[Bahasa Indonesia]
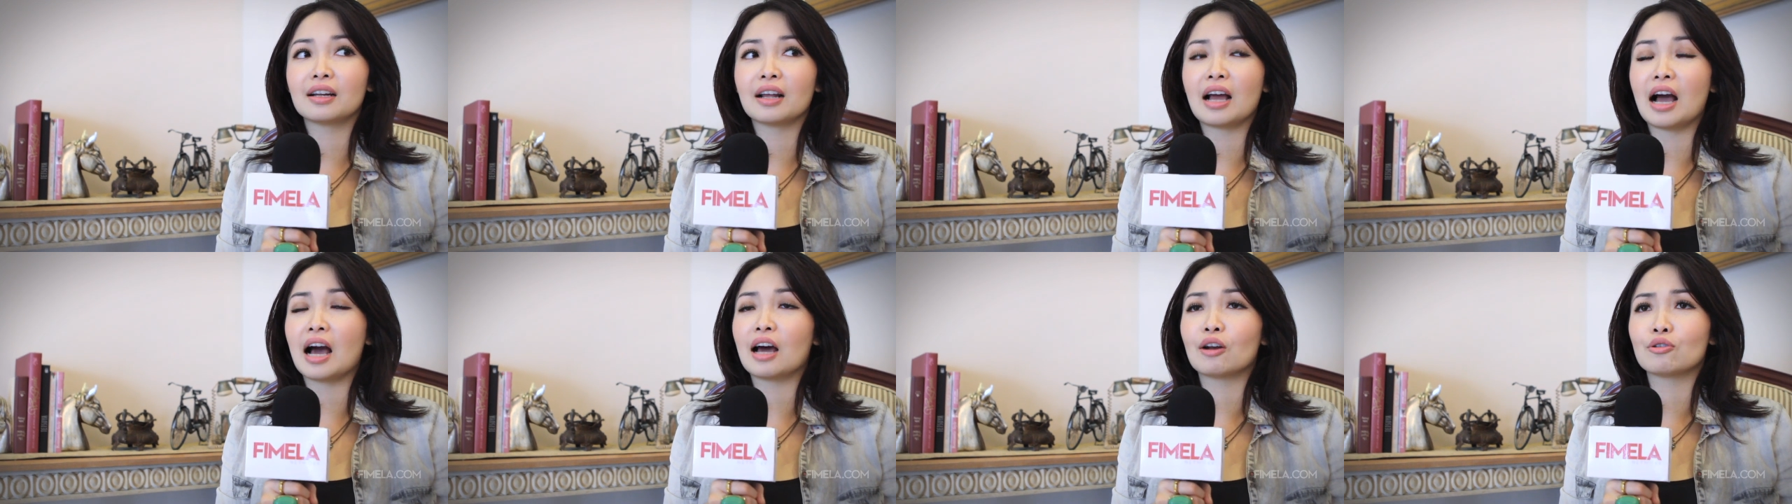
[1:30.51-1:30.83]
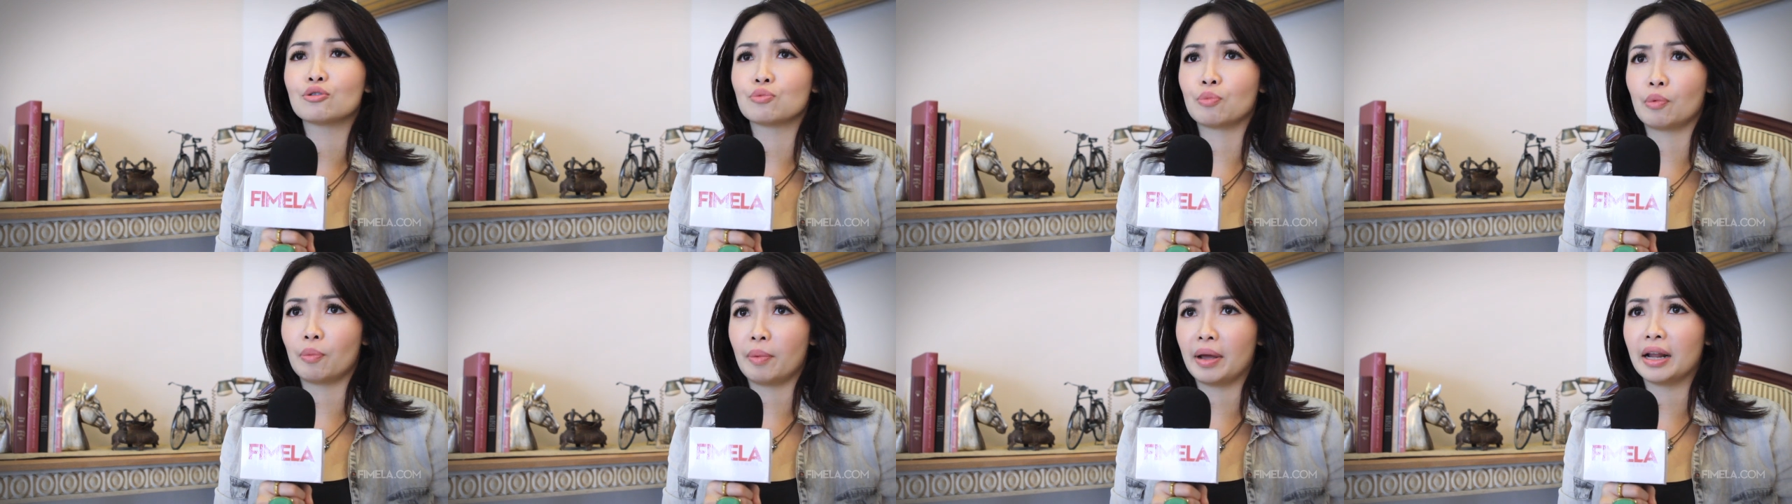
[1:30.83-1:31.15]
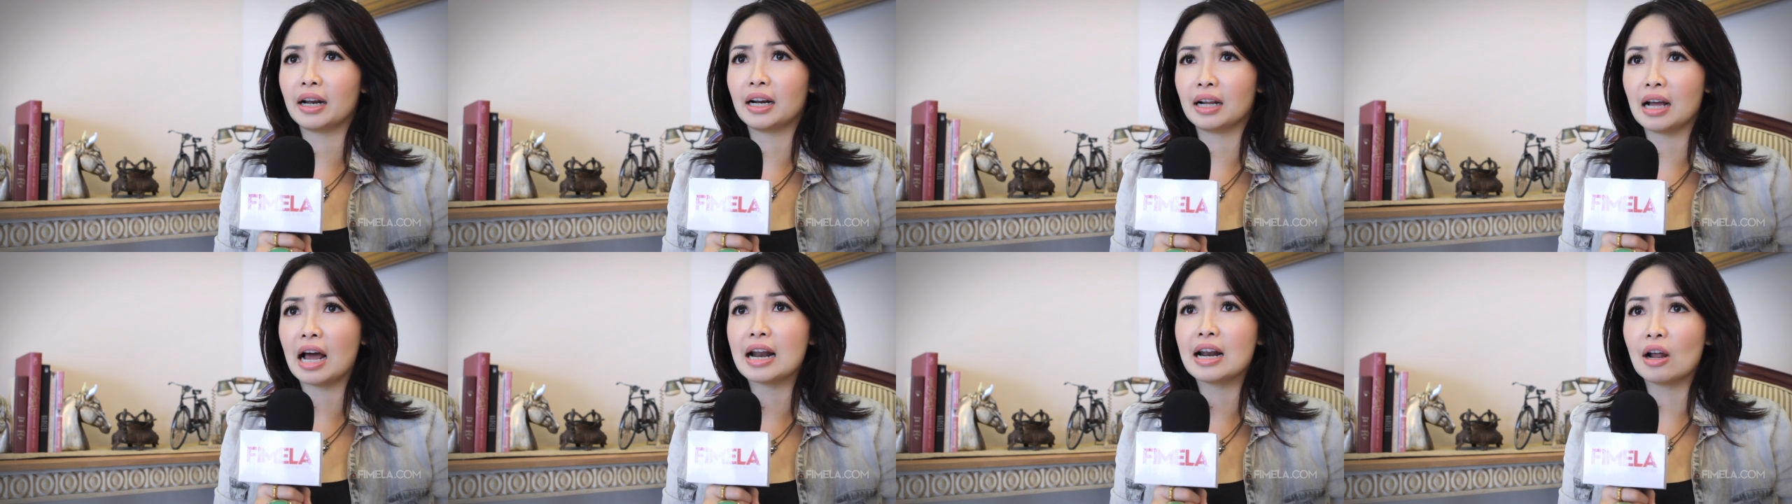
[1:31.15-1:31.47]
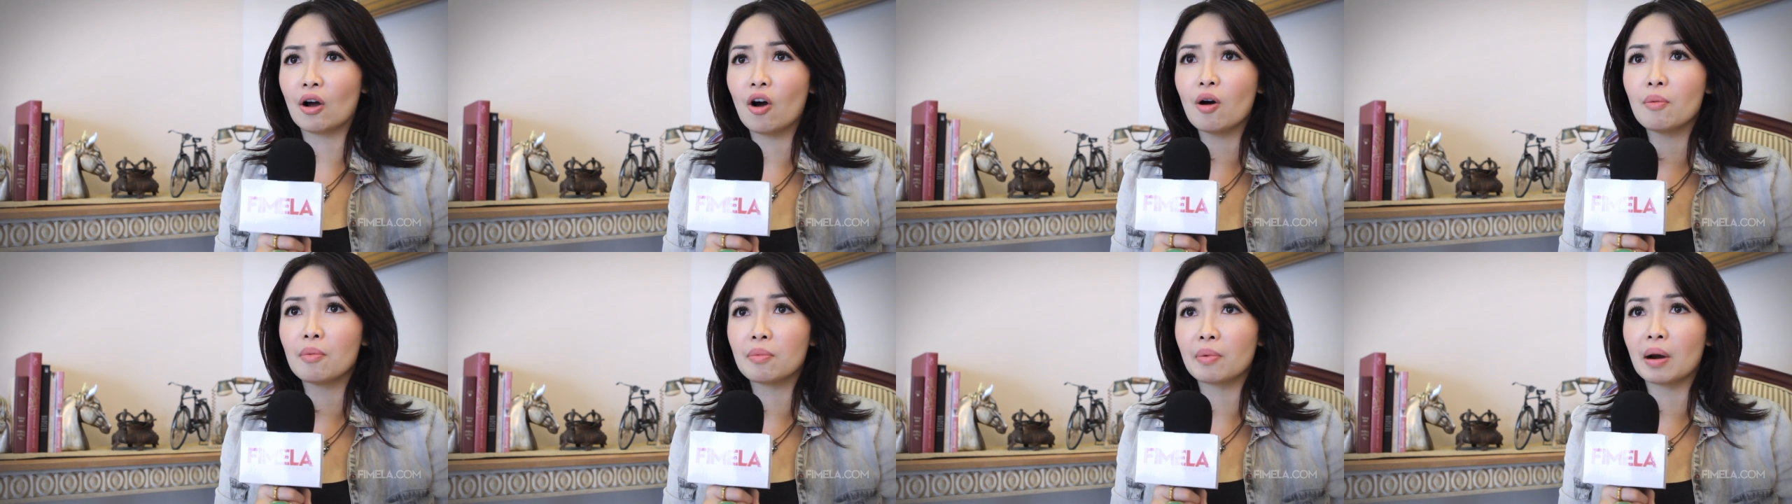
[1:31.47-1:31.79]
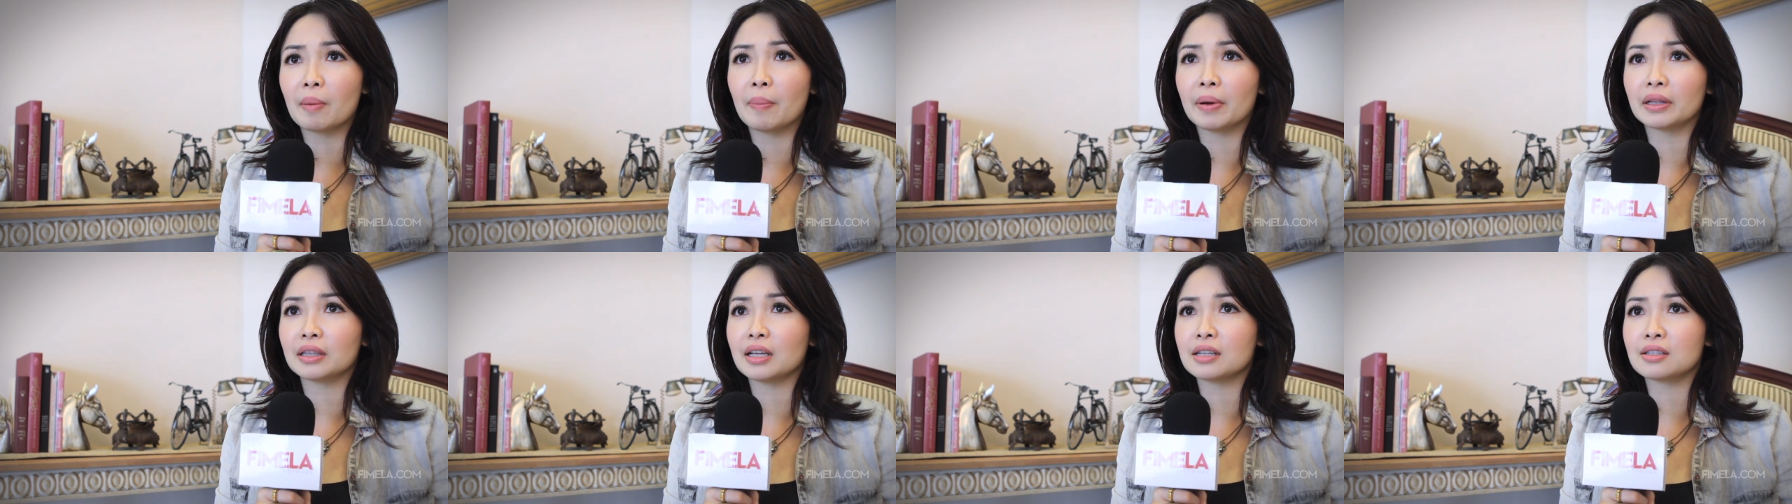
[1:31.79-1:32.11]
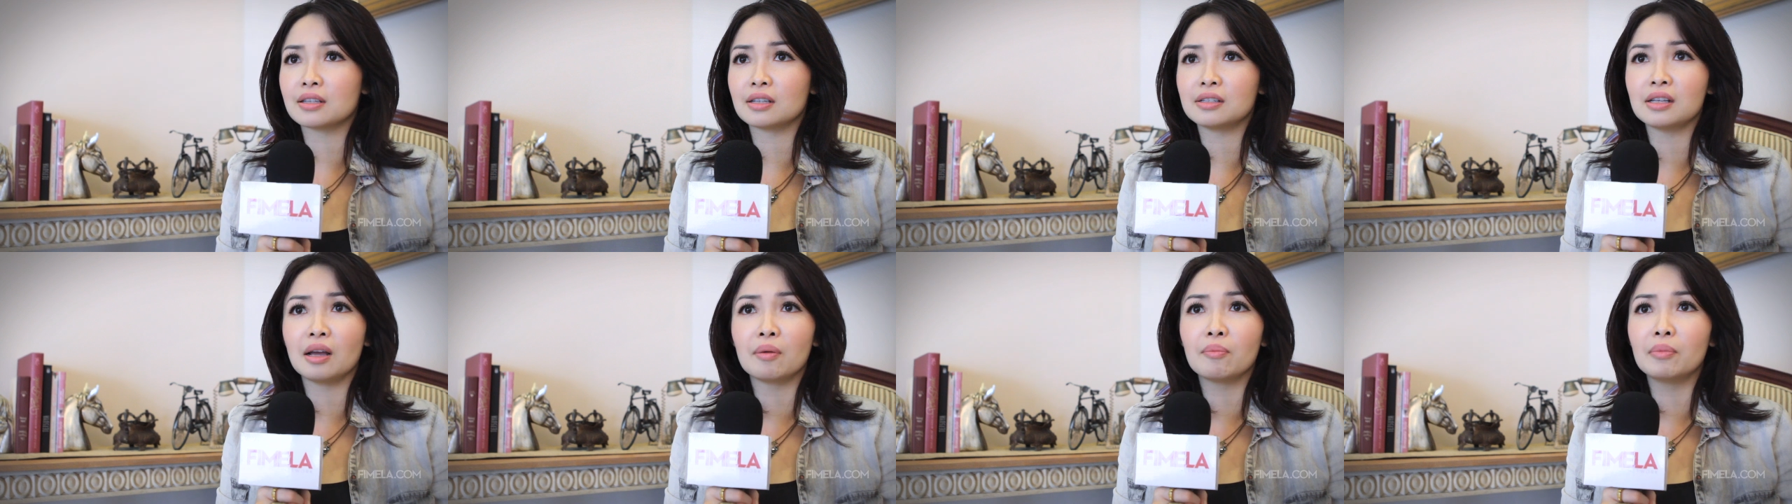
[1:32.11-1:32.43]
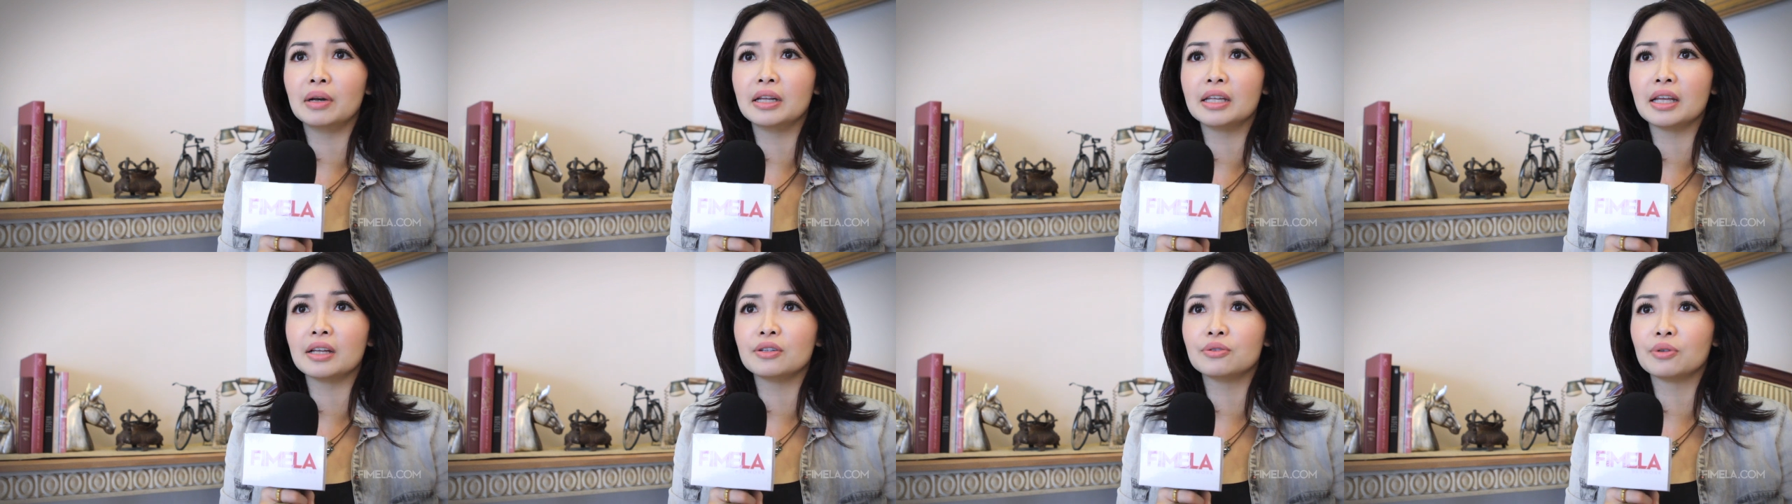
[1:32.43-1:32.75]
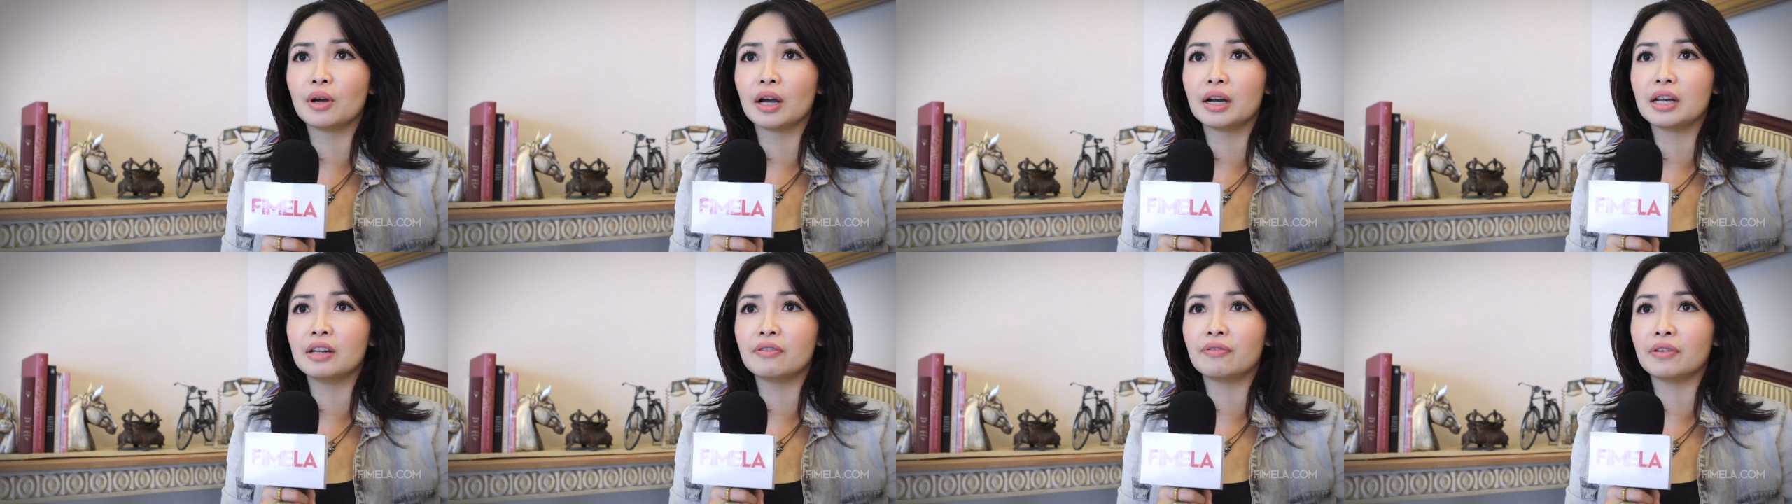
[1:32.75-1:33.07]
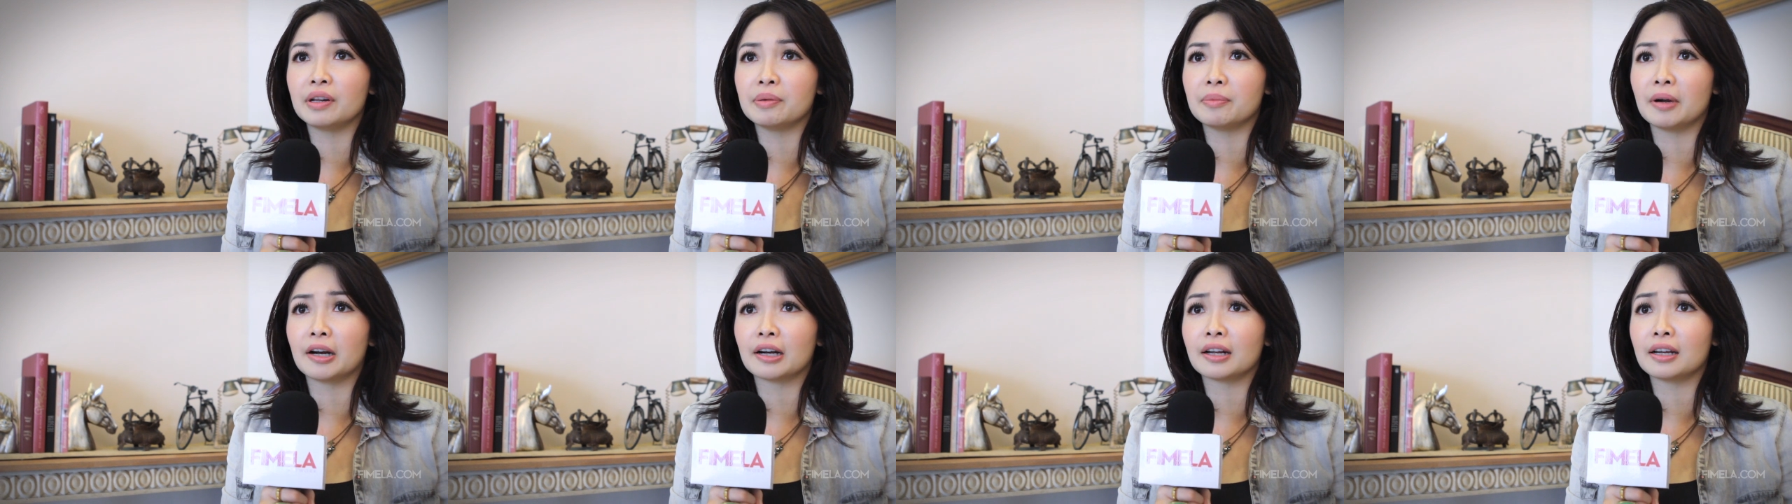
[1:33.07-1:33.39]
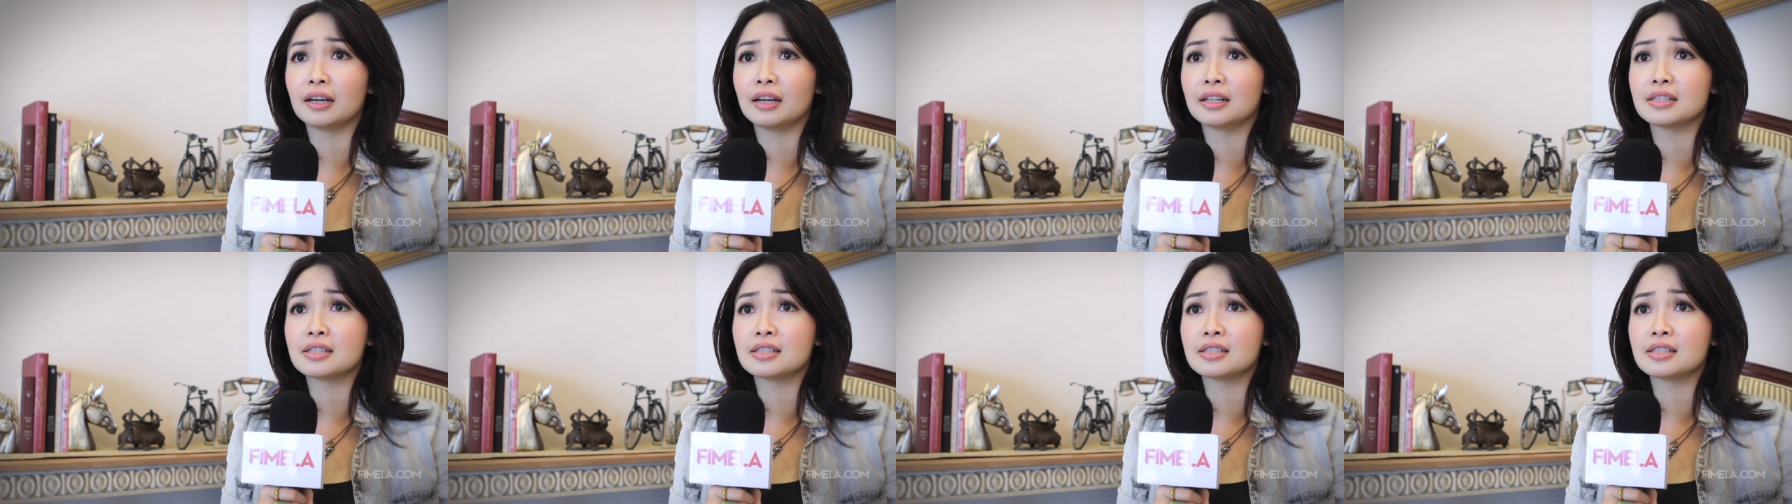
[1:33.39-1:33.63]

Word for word: nggak harus bermerek ada kok beberapa tas-tas yang belinya juga di flea market